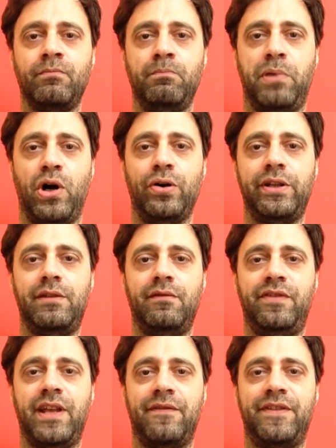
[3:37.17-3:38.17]
Poi,
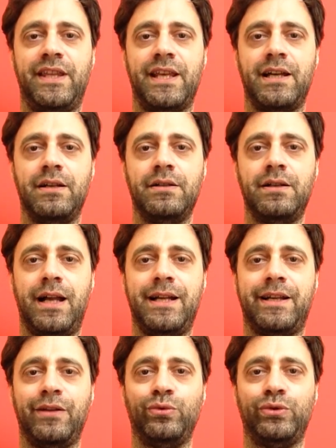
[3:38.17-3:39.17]
via via,
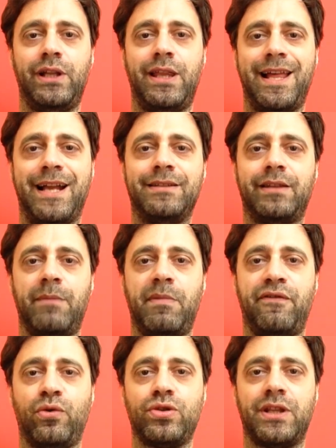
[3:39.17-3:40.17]
anche tutti gli altri mi
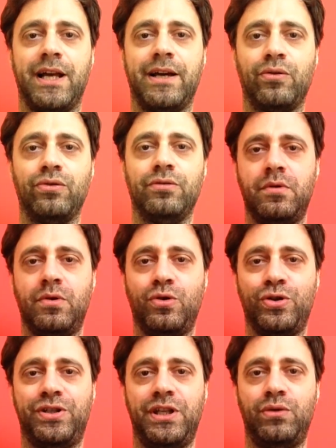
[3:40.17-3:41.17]
frustarono.
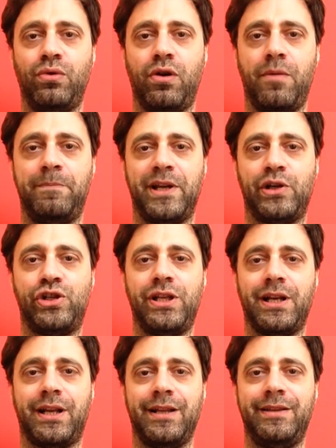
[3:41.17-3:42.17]
Così durò per
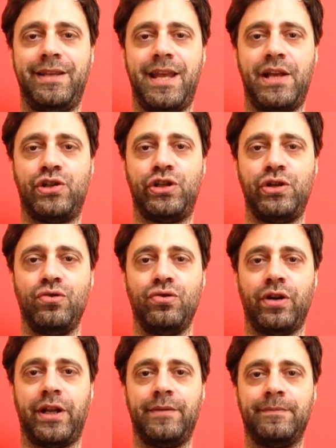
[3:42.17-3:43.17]
circa dieci
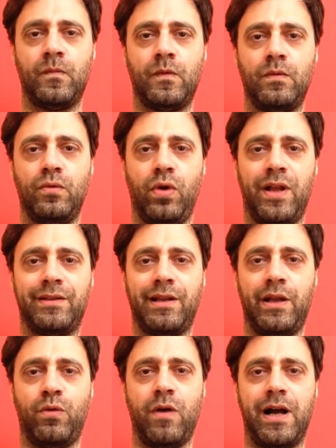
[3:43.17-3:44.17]
ore, durante
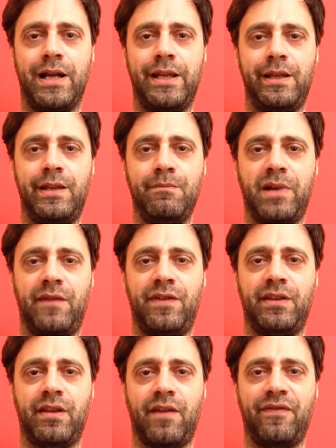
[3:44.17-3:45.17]
le quali, in brevi
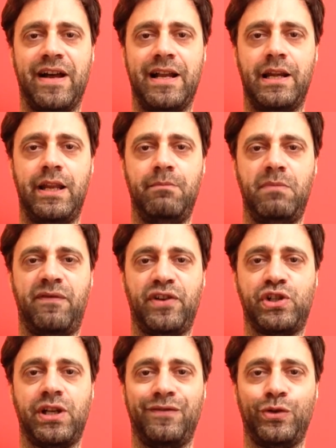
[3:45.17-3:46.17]
intervalli, mi
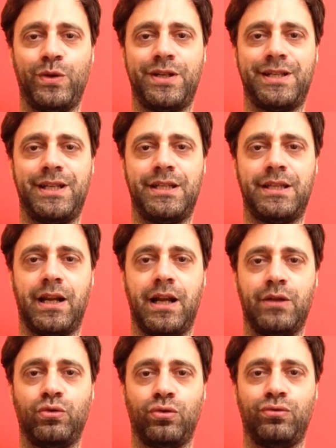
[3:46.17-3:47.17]
facevano assistere
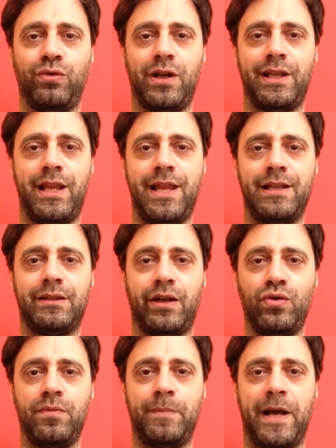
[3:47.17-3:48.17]
alla tortura degli altri
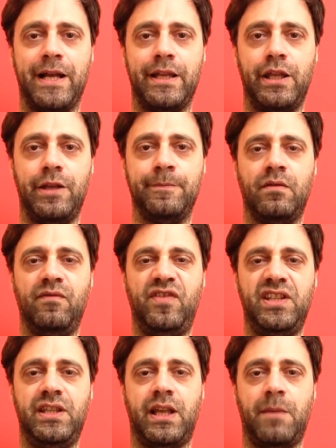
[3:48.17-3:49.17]
compagni
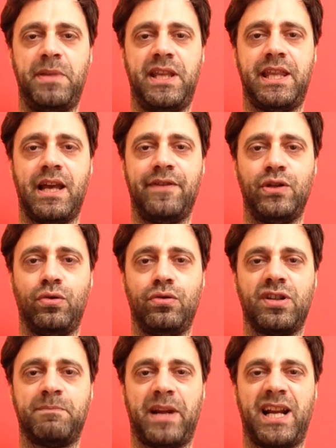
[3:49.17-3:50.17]
vidi che picchiavano
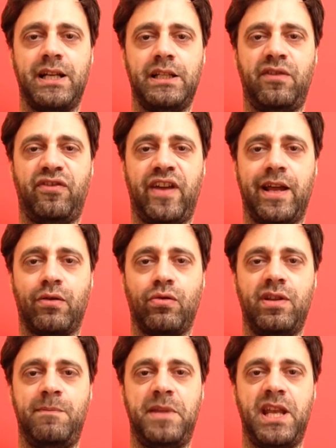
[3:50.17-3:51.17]
con spranghe di
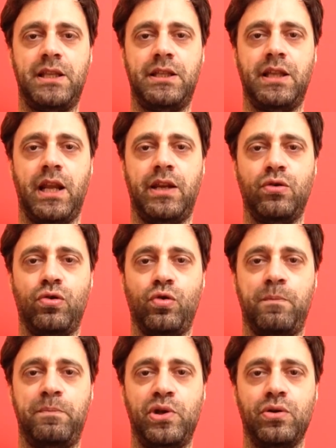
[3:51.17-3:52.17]
ferro i piedi di Rino
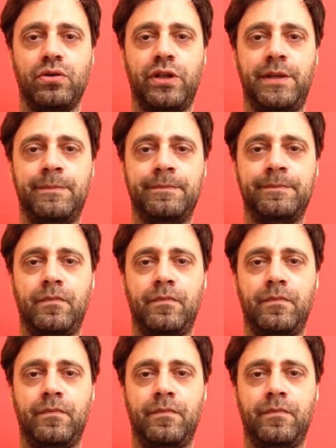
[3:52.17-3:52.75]
Gruppioni